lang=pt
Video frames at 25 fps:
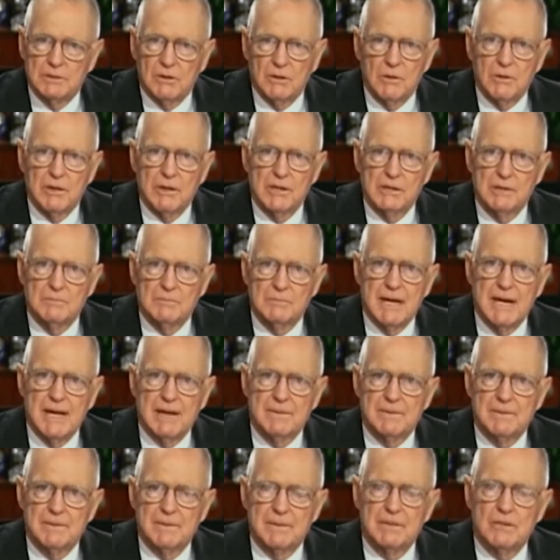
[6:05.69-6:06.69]
estamos
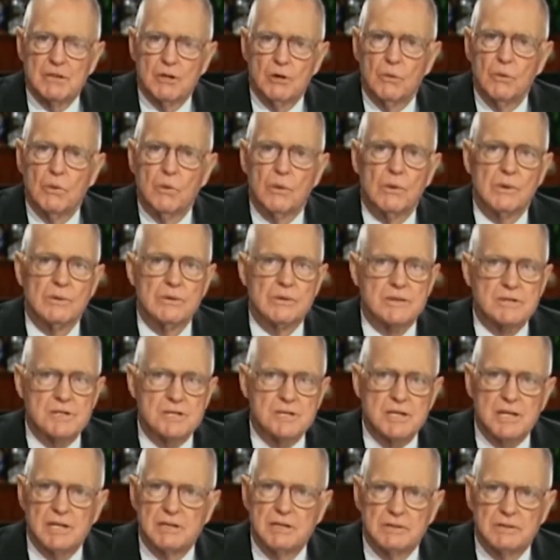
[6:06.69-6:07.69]
falando do núcleo, do
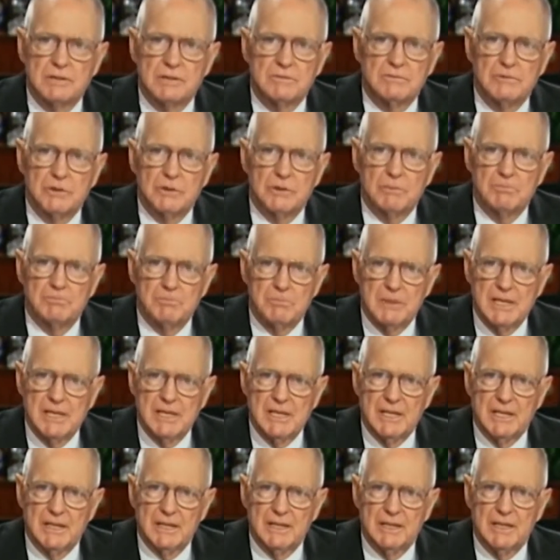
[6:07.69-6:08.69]
centro do seu
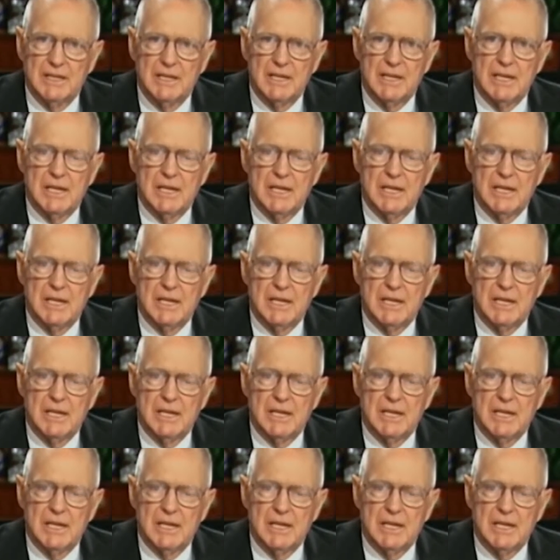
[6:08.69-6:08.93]
ser.